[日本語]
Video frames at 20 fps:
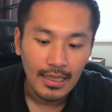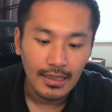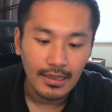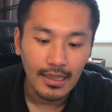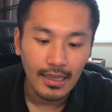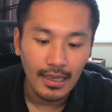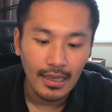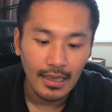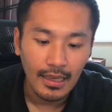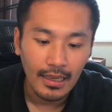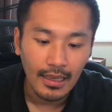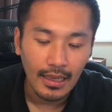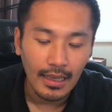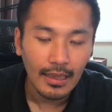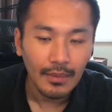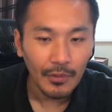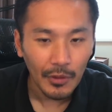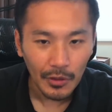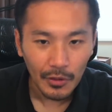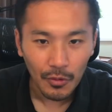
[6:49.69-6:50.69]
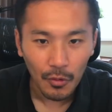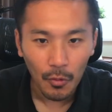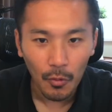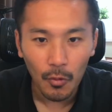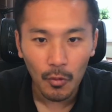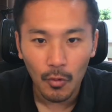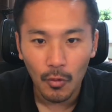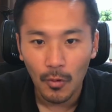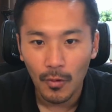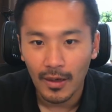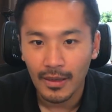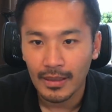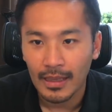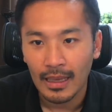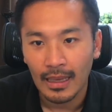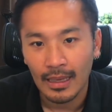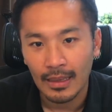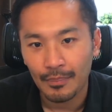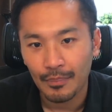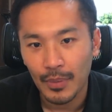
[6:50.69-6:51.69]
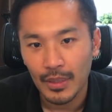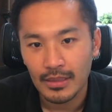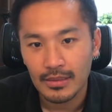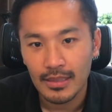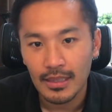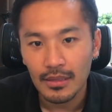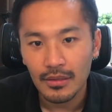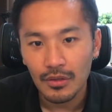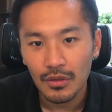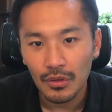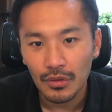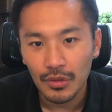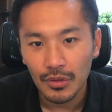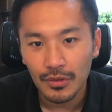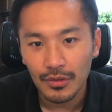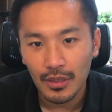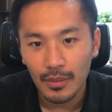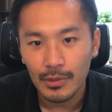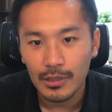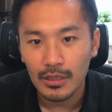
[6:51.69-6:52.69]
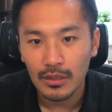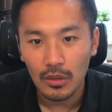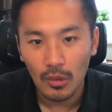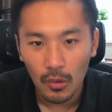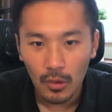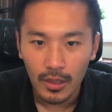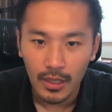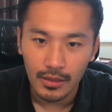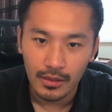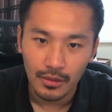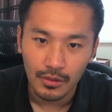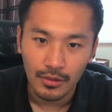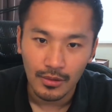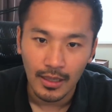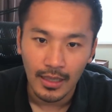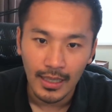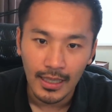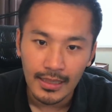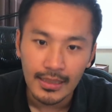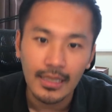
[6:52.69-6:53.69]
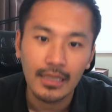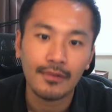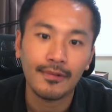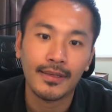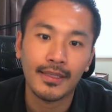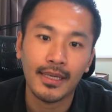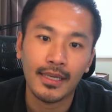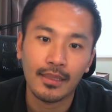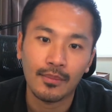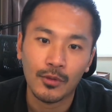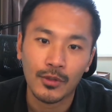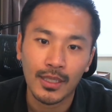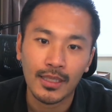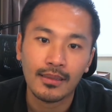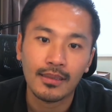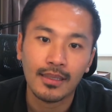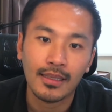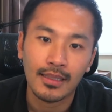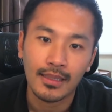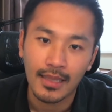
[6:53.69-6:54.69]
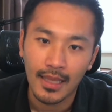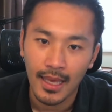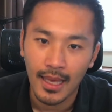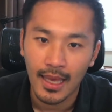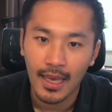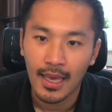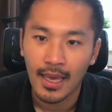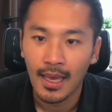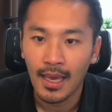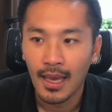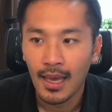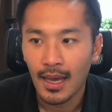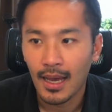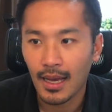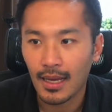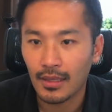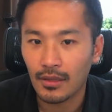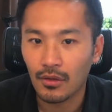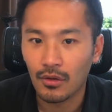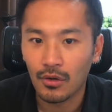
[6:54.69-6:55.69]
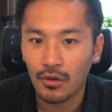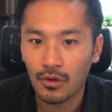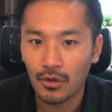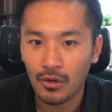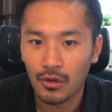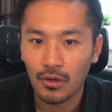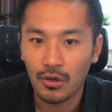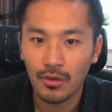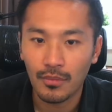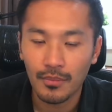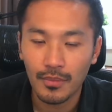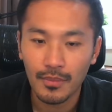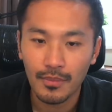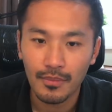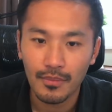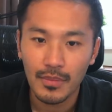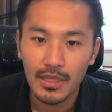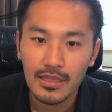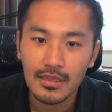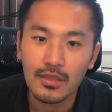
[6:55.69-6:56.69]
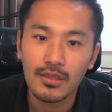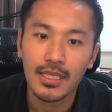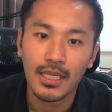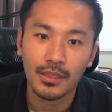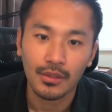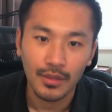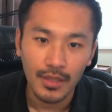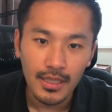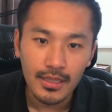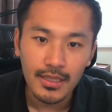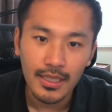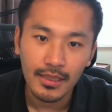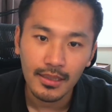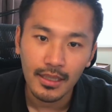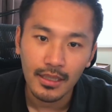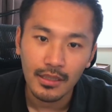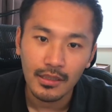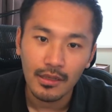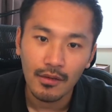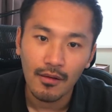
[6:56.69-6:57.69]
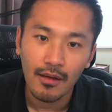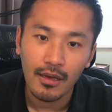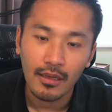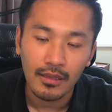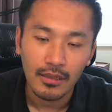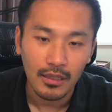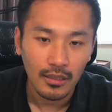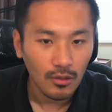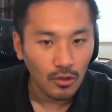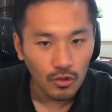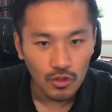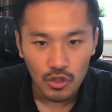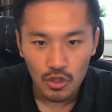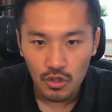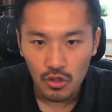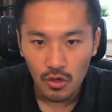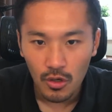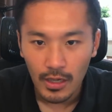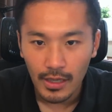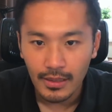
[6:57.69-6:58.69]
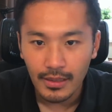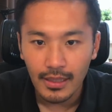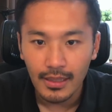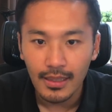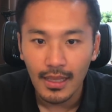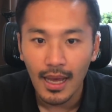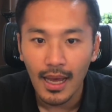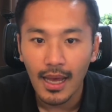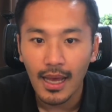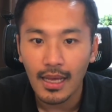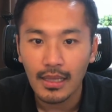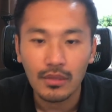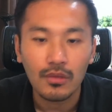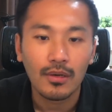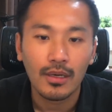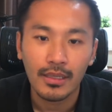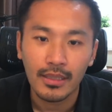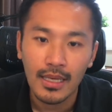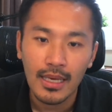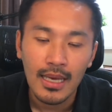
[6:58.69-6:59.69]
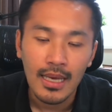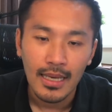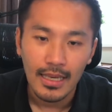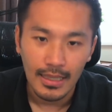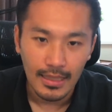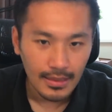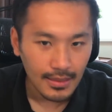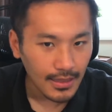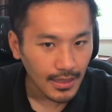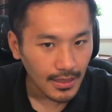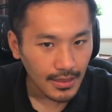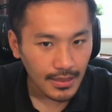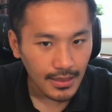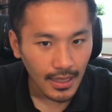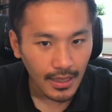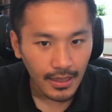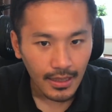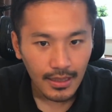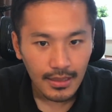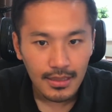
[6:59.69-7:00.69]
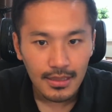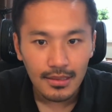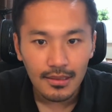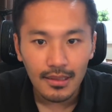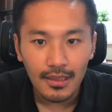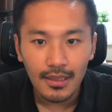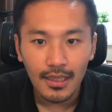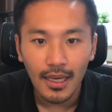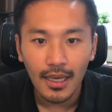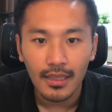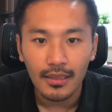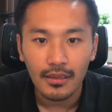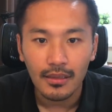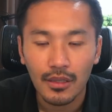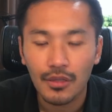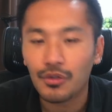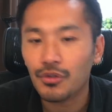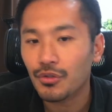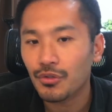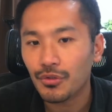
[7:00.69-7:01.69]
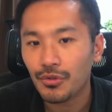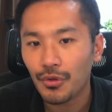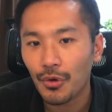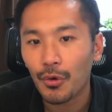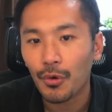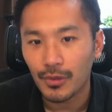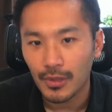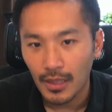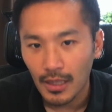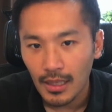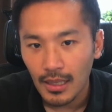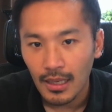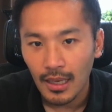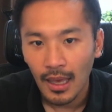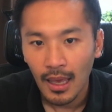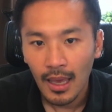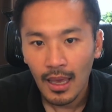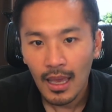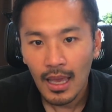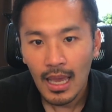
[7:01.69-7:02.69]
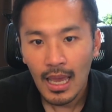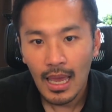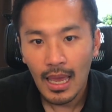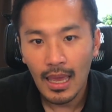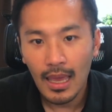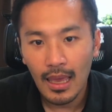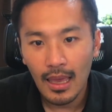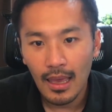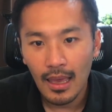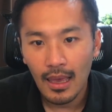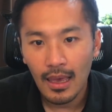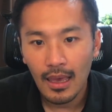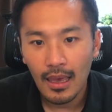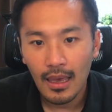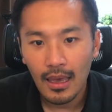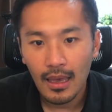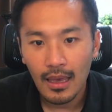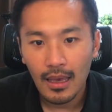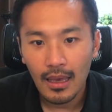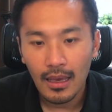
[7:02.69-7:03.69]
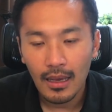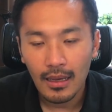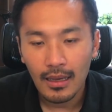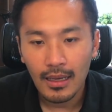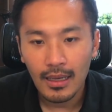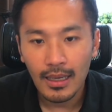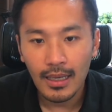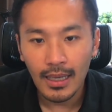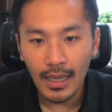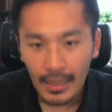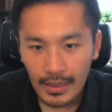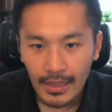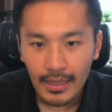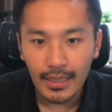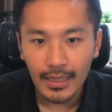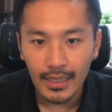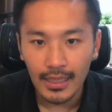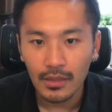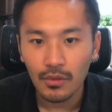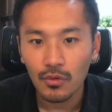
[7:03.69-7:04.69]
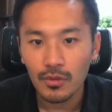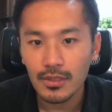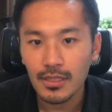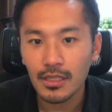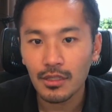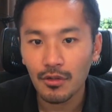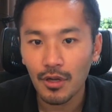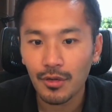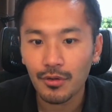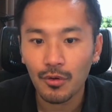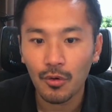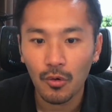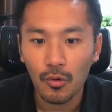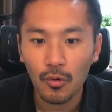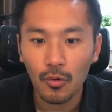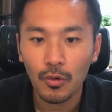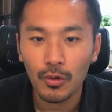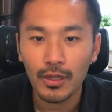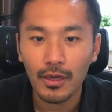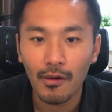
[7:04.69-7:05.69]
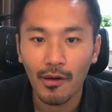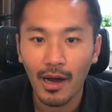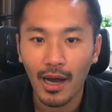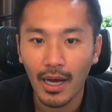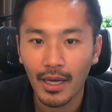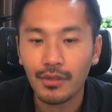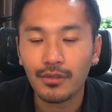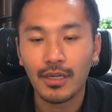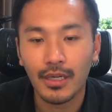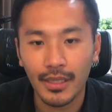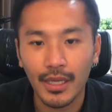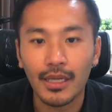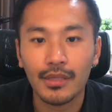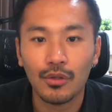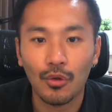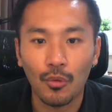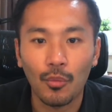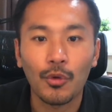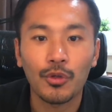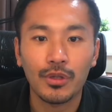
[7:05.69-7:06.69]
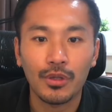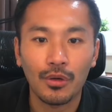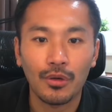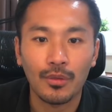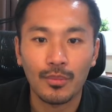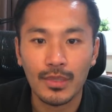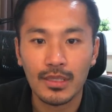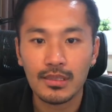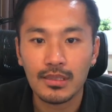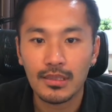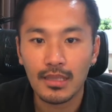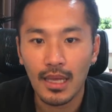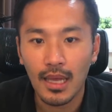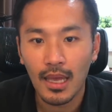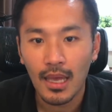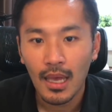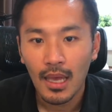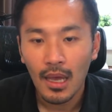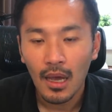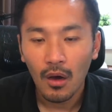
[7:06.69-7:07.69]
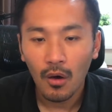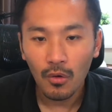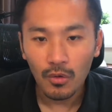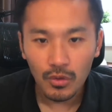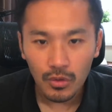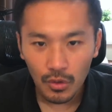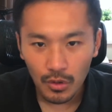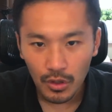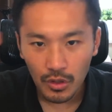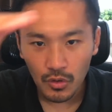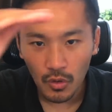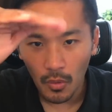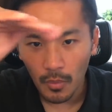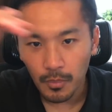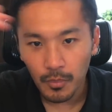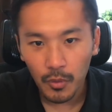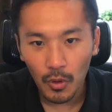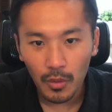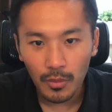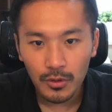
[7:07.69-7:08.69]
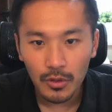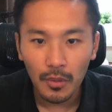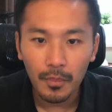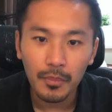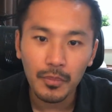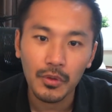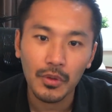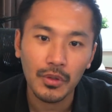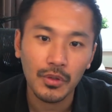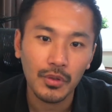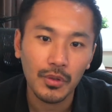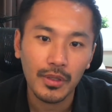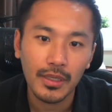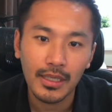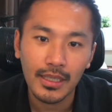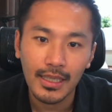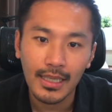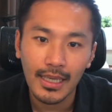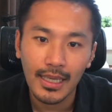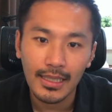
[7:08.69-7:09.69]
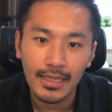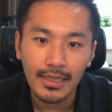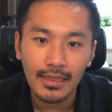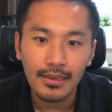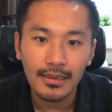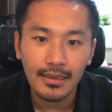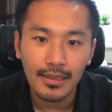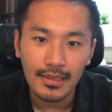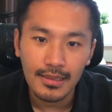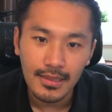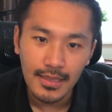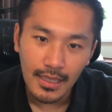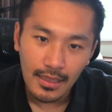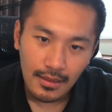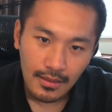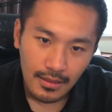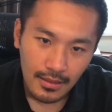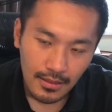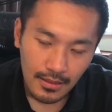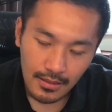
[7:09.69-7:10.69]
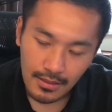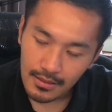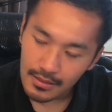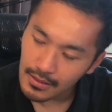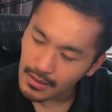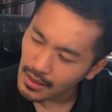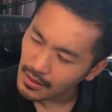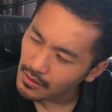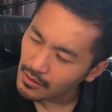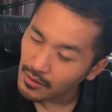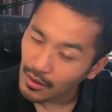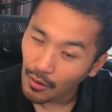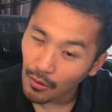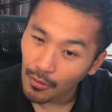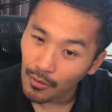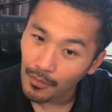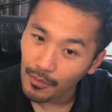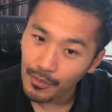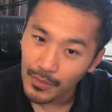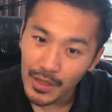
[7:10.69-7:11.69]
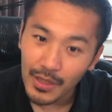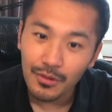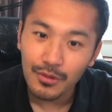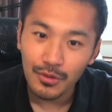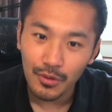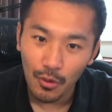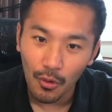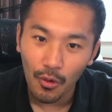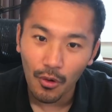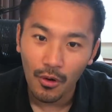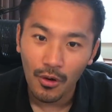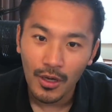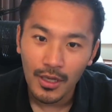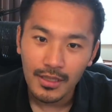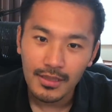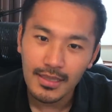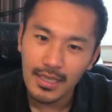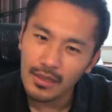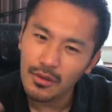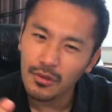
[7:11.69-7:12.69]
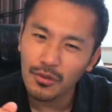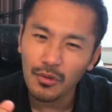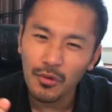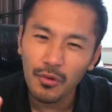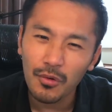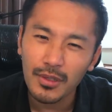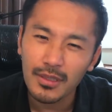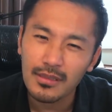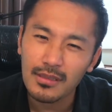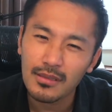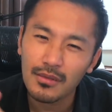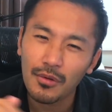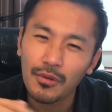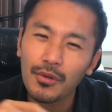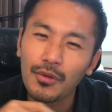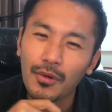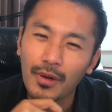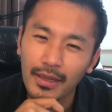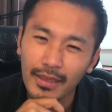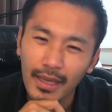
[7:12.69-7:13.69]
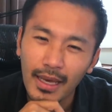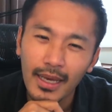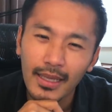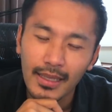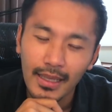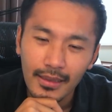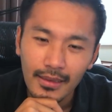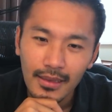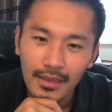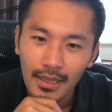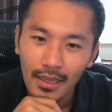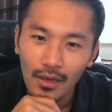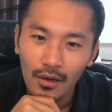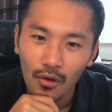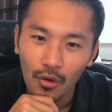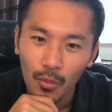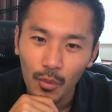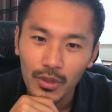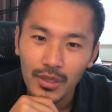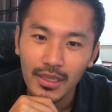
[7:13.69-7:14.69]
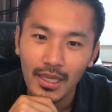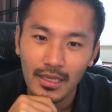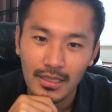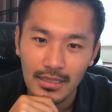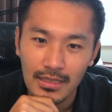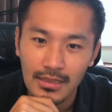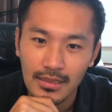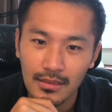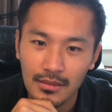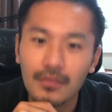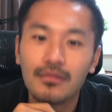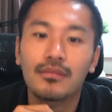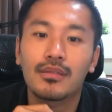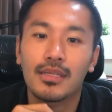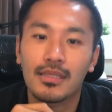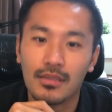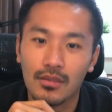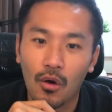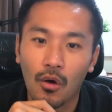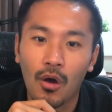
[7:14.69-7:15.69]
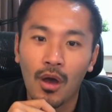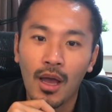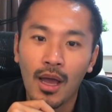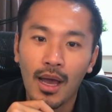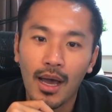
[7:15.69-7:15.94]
で、エビル高校がね、やっぱり全力と比べてどうかっていうのがかなり話題にもなっていて、あのー、ミストさんのね、チャンネルでは、金徳10個がいけたとかね、SS7 が作れたっいうように、えかなり可能性のある高校ではあるかなと思っております。で、本当にトップオブトップの人に限って全、なんて言うんだろう、見ると全力の方が強いのかななんて思ったりするんですよ。